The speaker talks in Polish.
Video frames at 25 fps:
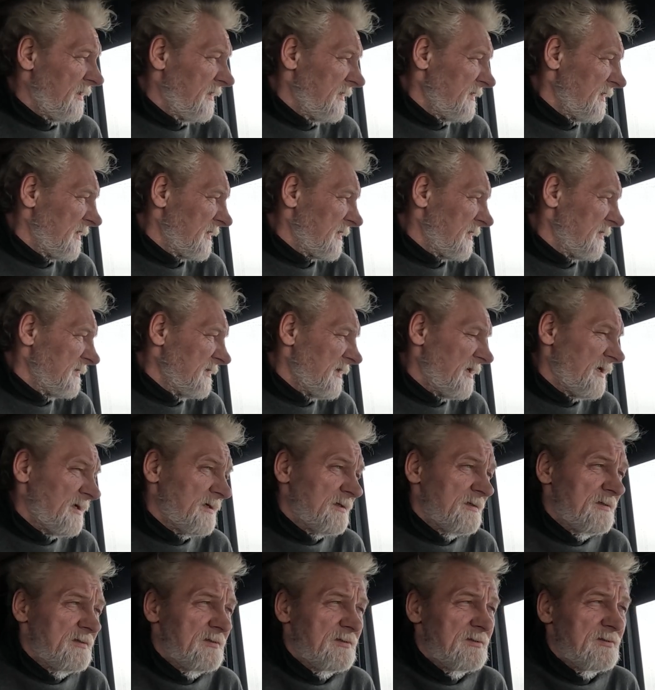a jaka
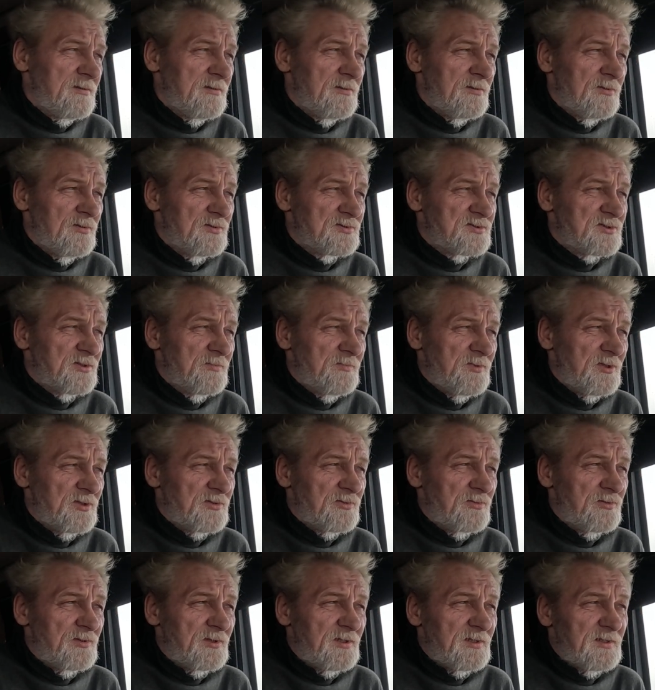na osobie,
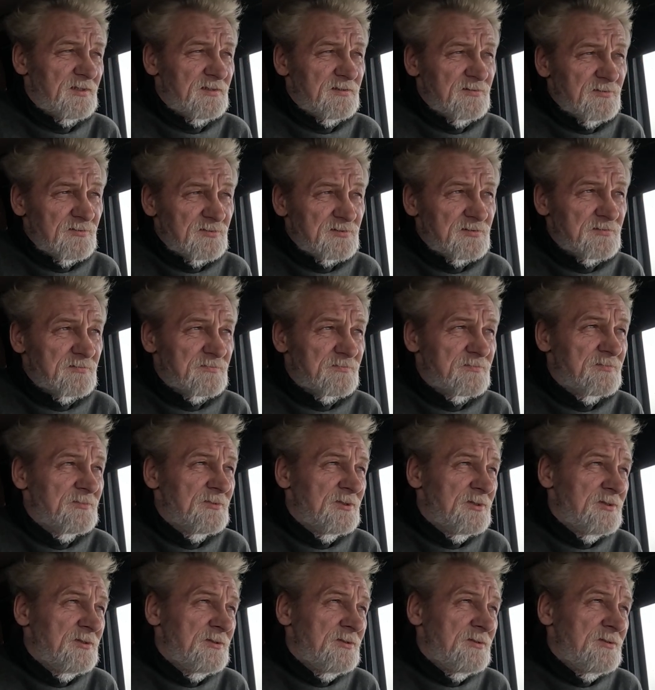która no,
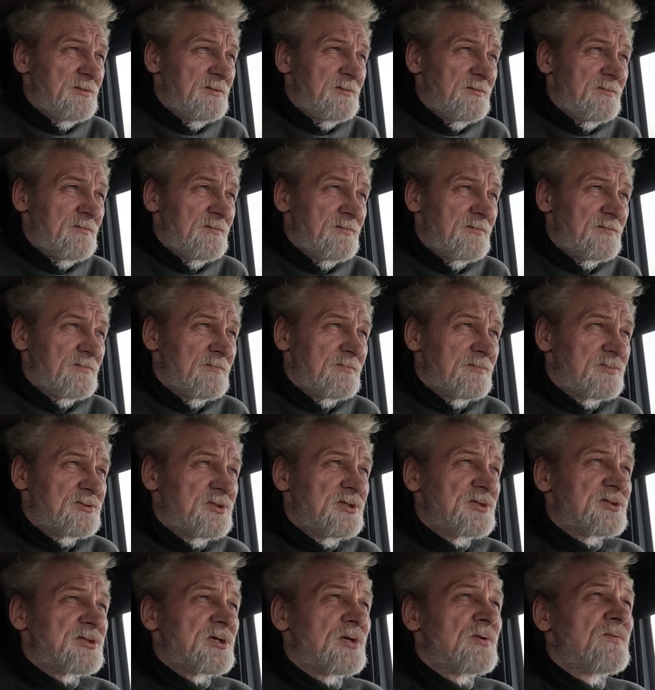
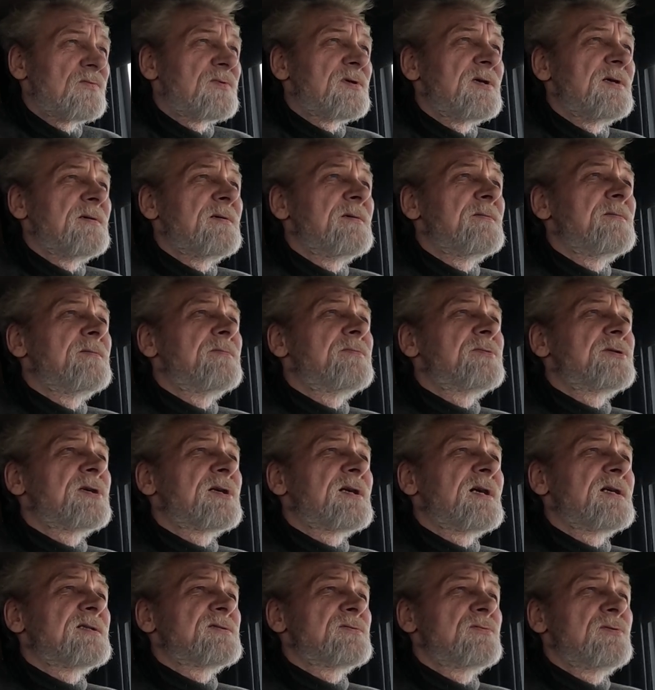ciężarówkę
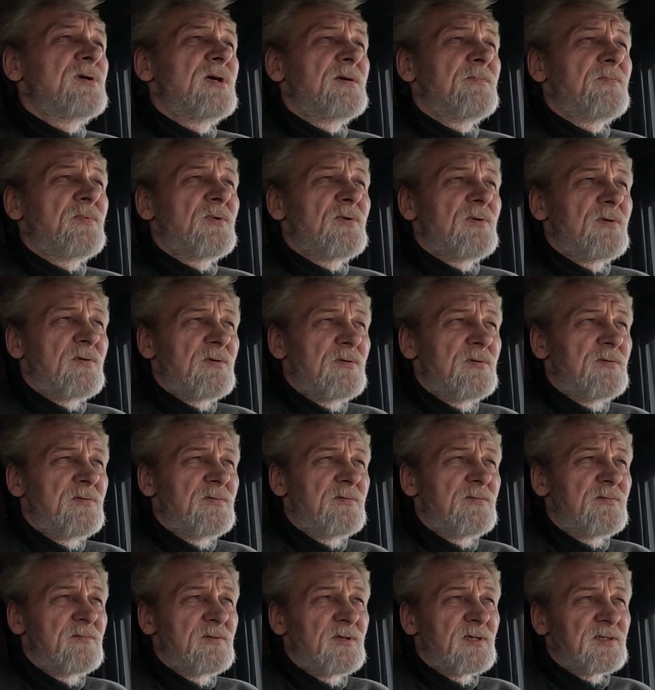przekazuje po
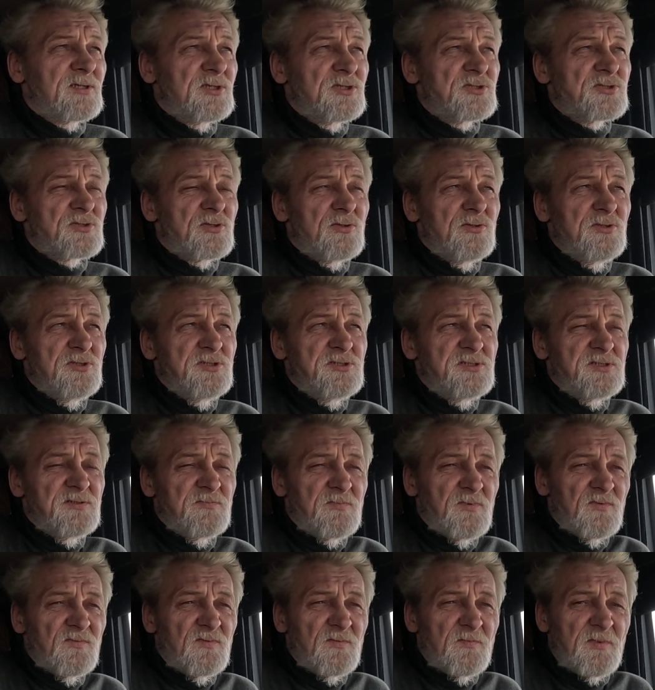jakiejś
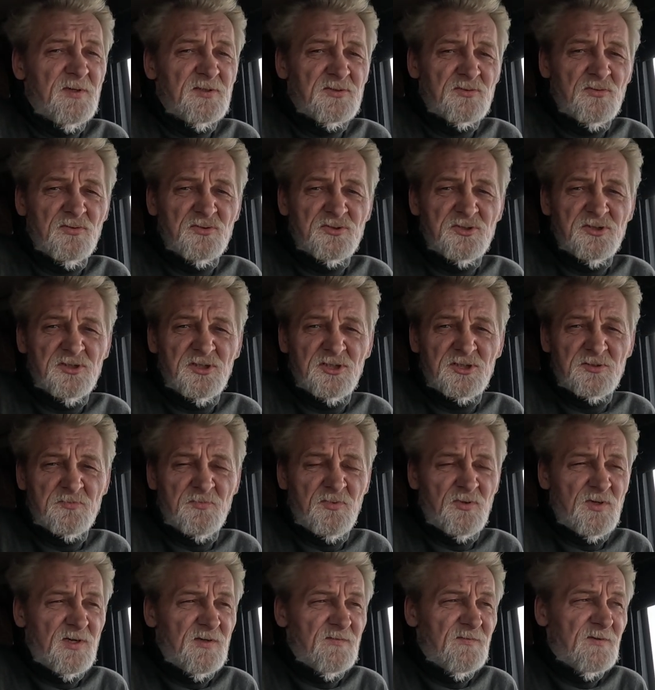kolizji, po wypadku, czy też
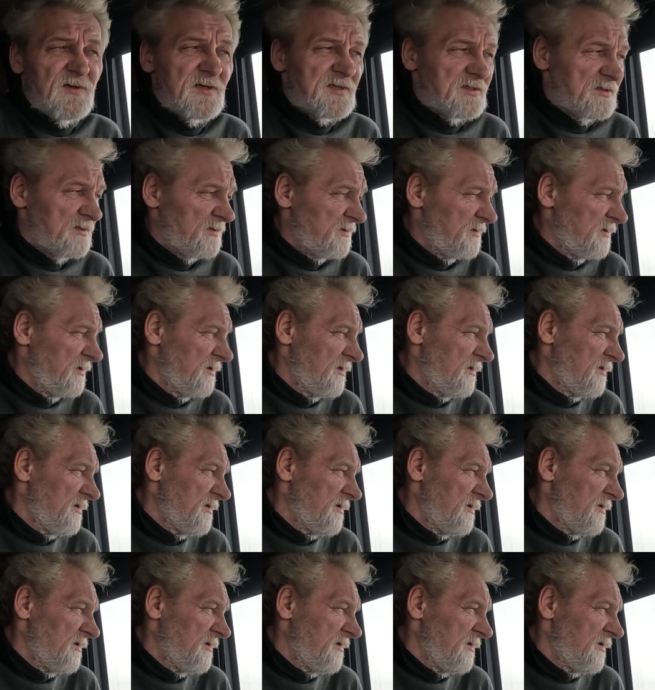po awarii.